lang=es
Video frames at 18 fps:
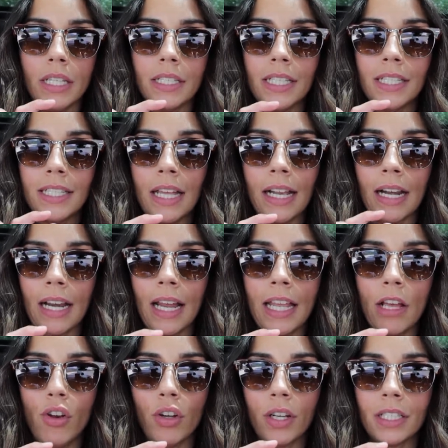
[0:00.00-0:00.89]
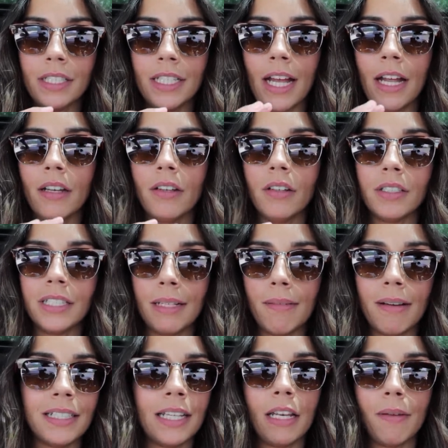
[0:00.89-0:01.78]
eh, si se raya o lo que sea,
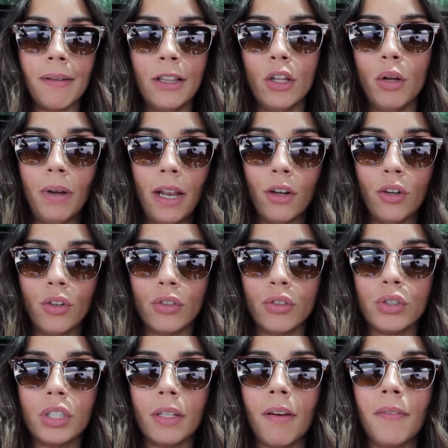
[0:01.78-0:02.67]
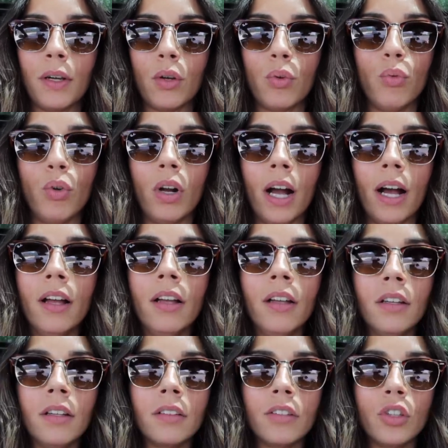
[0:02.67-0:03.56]
se va a seguir viendo blanco, no se va a ver nunca,
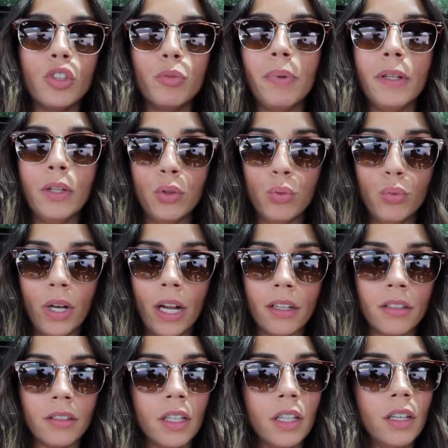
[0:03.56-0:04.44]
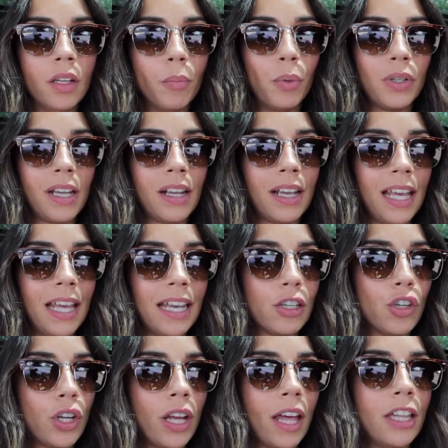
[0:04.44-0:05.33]
no es pintura. Porque ¿qué
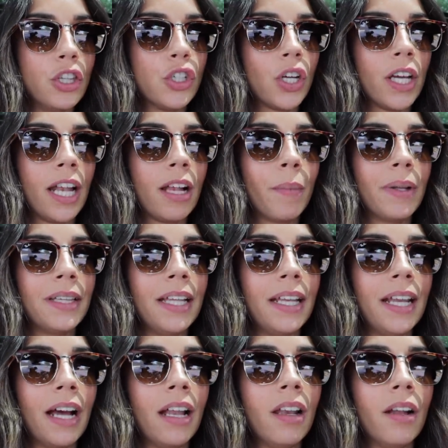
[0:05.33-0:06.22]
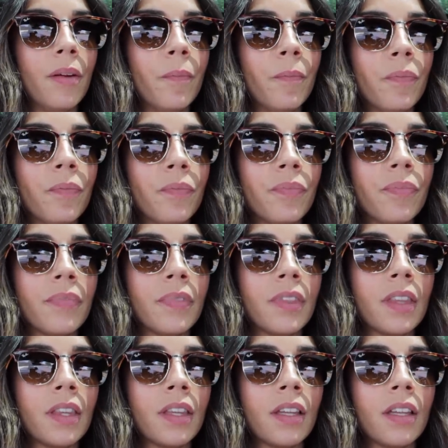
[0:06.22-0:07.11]
es lo que ha dicho que era el material?
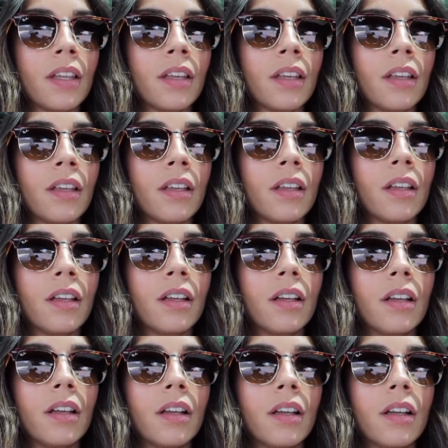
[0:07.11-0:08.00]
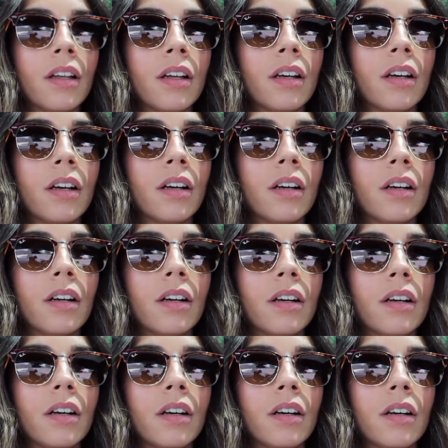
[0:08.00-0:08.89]
Mm, ¿Era un,
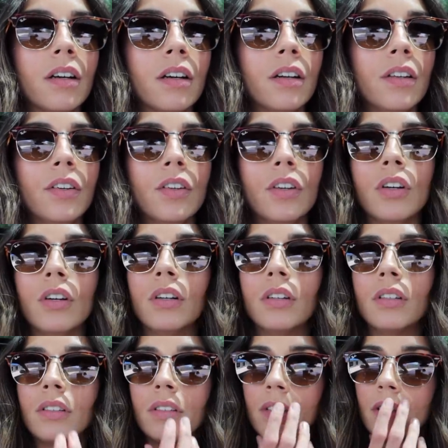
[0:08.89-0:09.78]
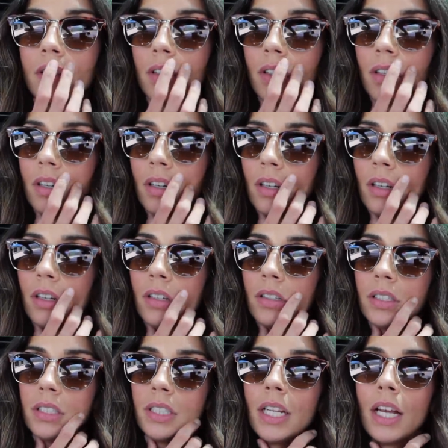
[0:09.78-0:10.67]
bloque? No, era en masa, ha
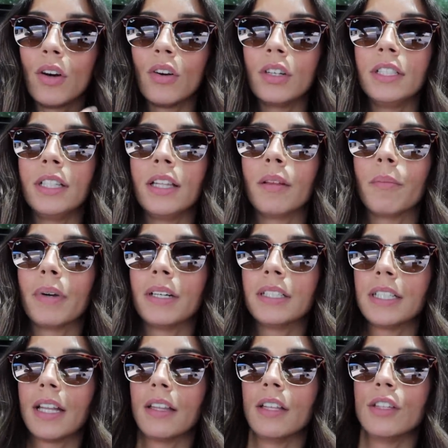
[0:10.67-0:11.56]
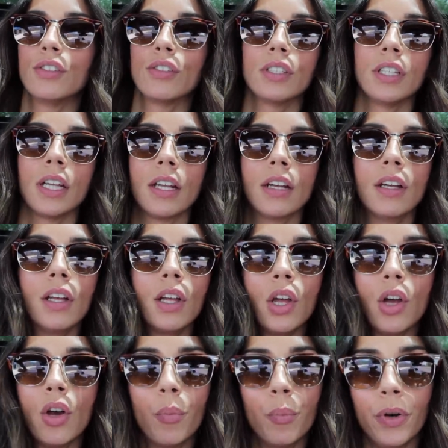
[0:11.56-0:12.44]
dicho. Sí, algo así de masa, ha dicho, sí.
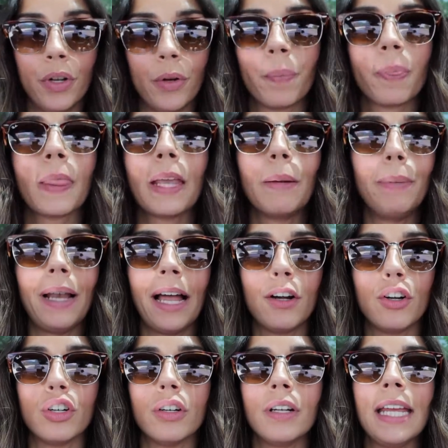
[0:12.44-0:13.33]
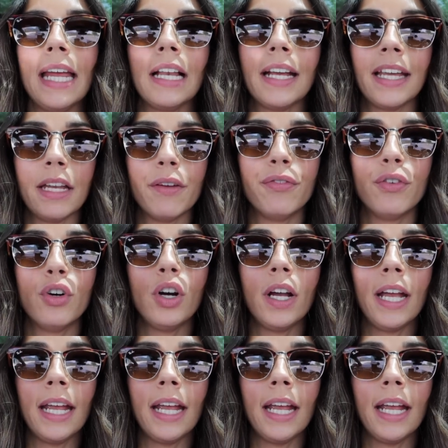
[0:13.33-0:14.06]
Bueno, blanco. Y el grifo